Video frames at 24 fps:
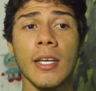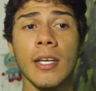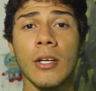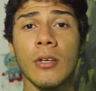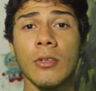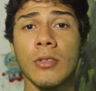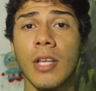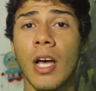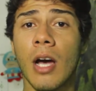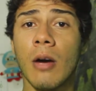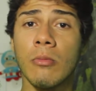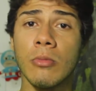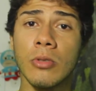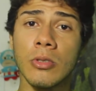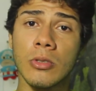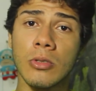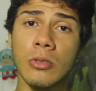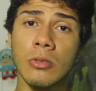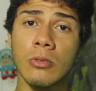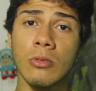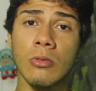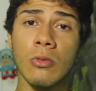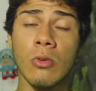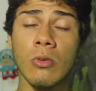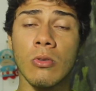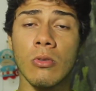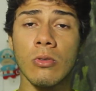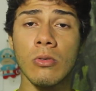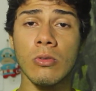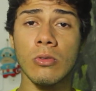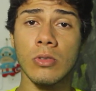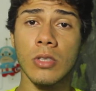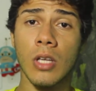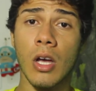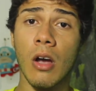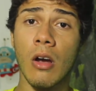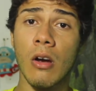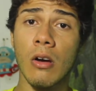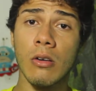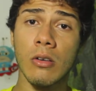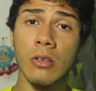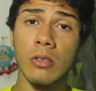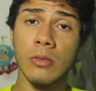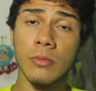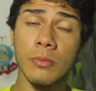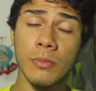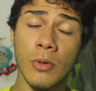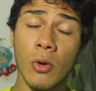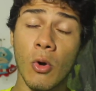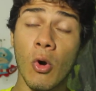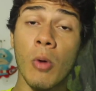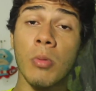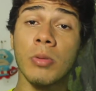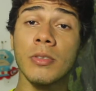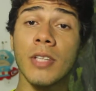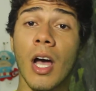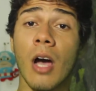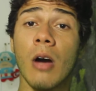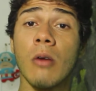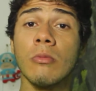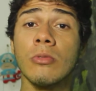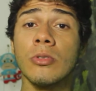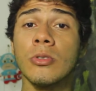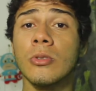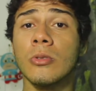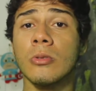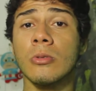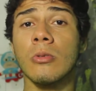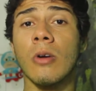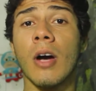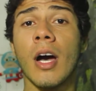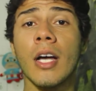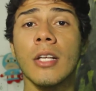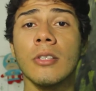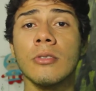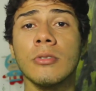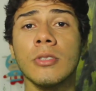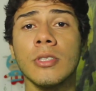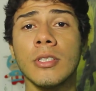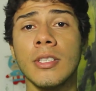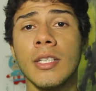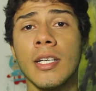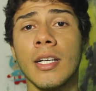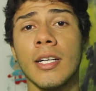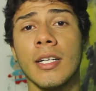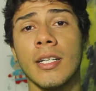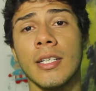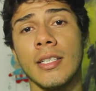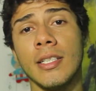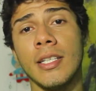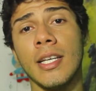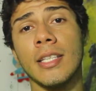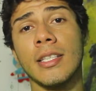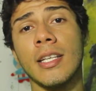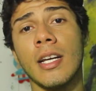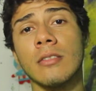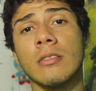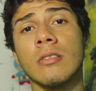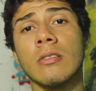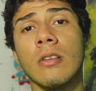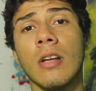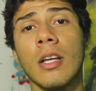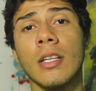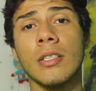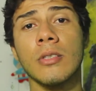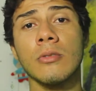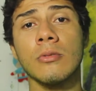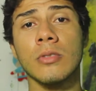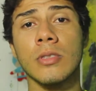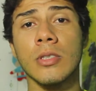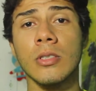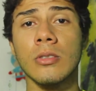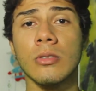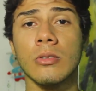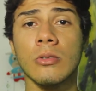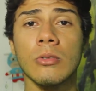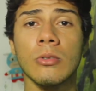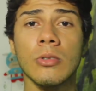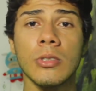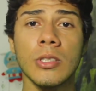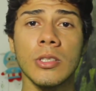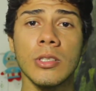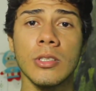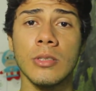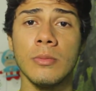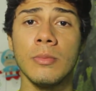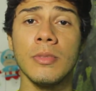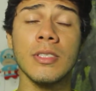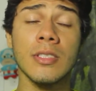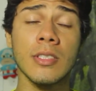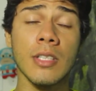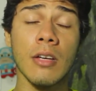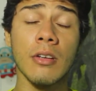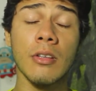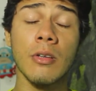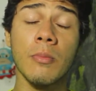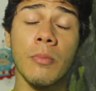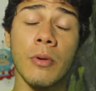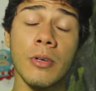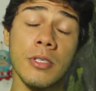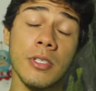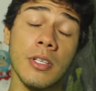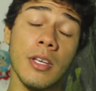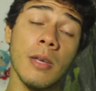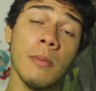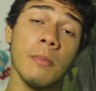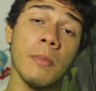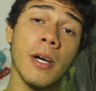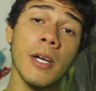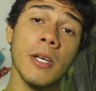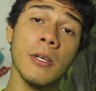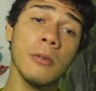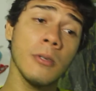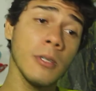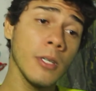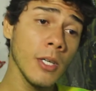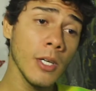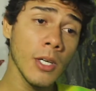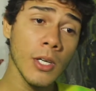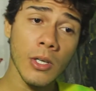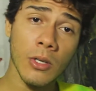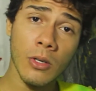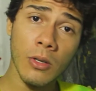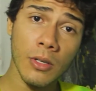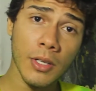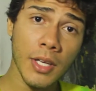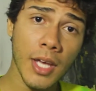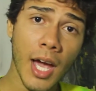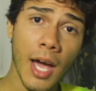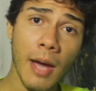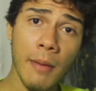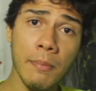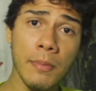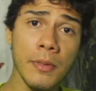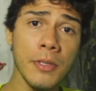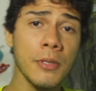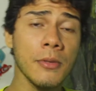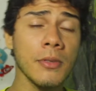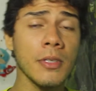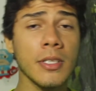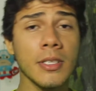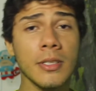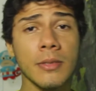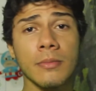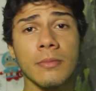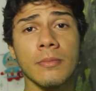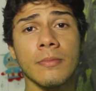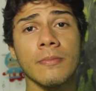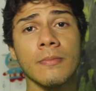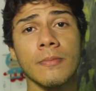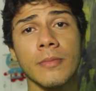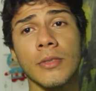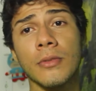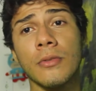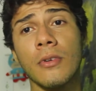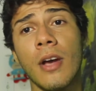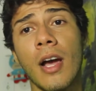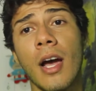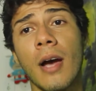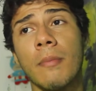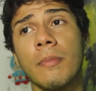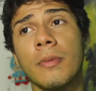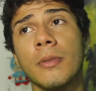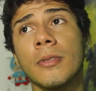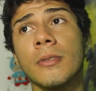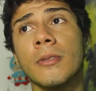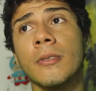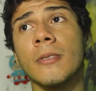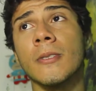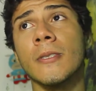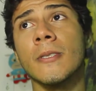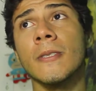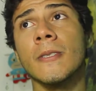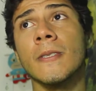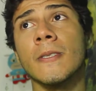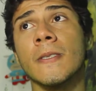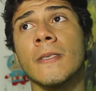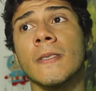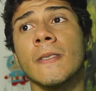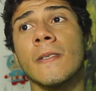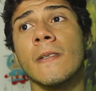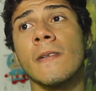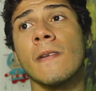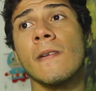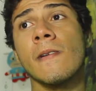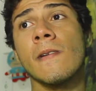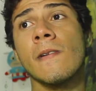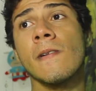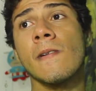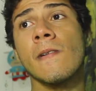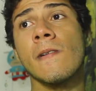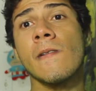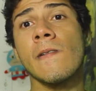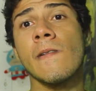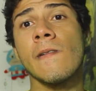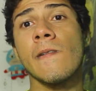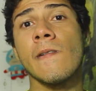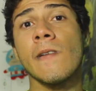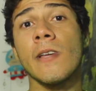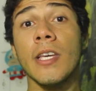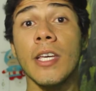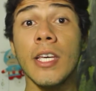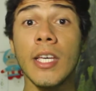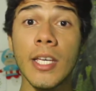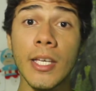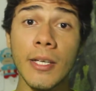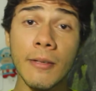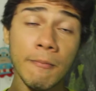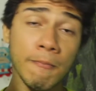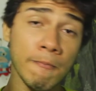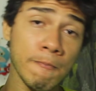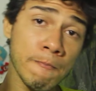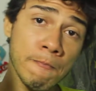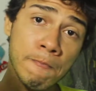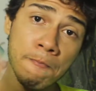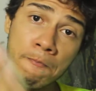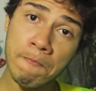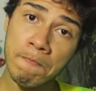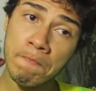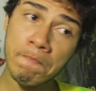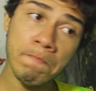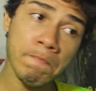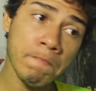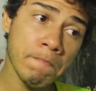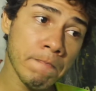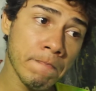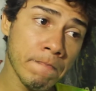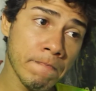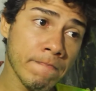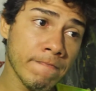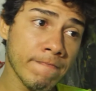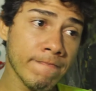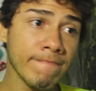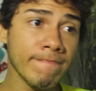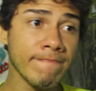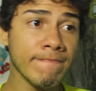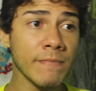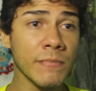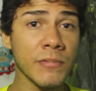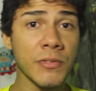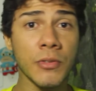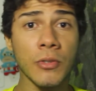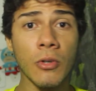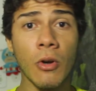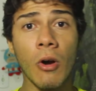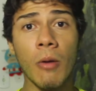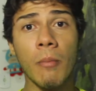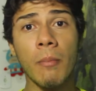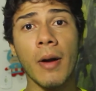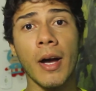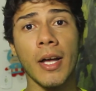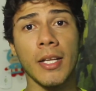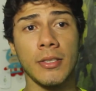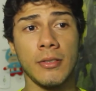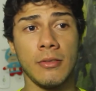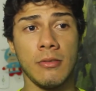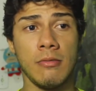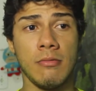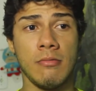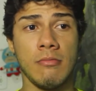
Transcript: eu tava muito com, tava, meu corpo tava muito suado e, a, e atrás do celular tem um sensor e me disseram que pode queimar. Eu coloquei rapidinho ali, acho que foi rápido. E fui roubado